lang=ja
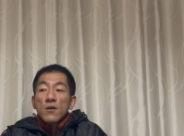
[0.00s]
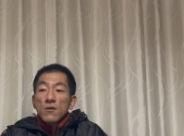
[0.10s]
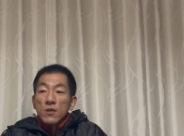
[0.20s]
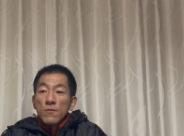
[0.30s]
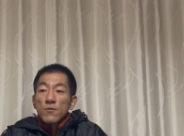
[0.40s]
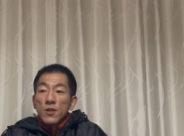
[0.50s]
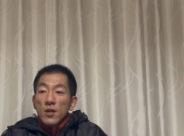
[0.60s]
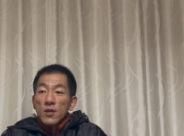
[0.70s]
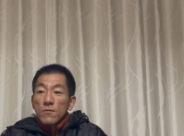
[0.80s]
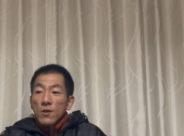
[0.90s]
うん、気分転
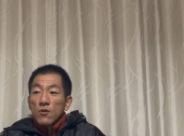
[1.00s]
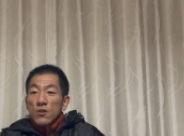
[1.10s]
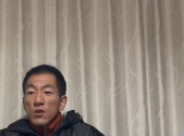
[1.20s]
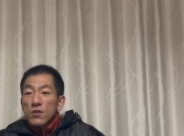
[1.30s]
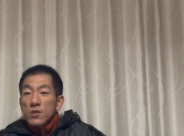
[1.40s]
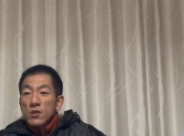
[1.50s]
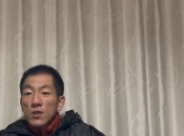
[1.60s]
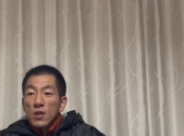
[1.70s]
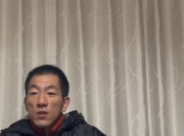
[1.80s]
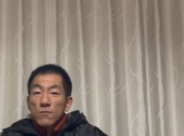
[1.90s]
換にもなるし、好きな
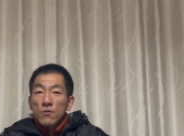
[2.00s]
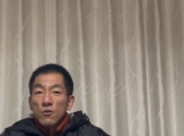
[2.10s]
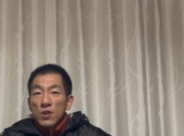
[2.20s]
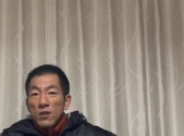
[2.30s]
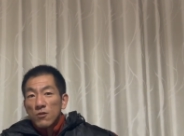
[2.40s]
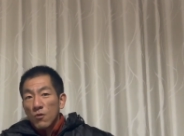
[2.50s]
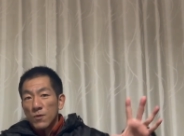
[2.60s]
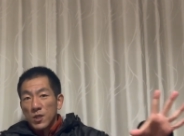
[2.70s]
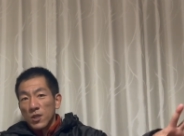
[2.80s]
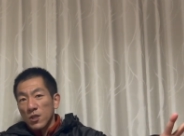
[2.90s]
ね、自分のジャンルのお
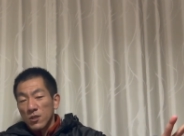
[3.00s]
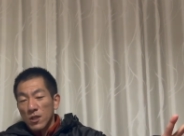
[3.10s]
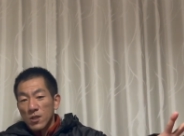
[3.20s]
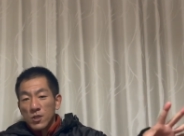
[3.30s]
店に行って、